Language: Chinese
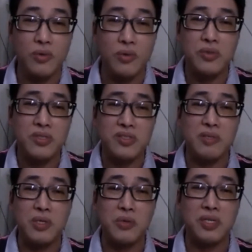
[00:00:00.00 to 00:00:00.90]
为什么自己
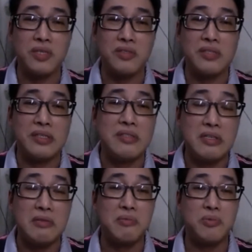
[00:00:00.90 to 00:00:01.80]
没有这样的能
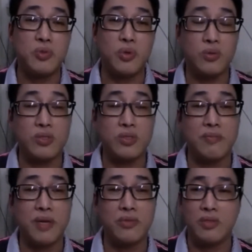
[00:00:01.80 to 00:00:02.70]
力做做这个
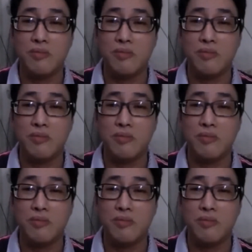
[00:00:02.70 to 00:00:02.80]
帽子？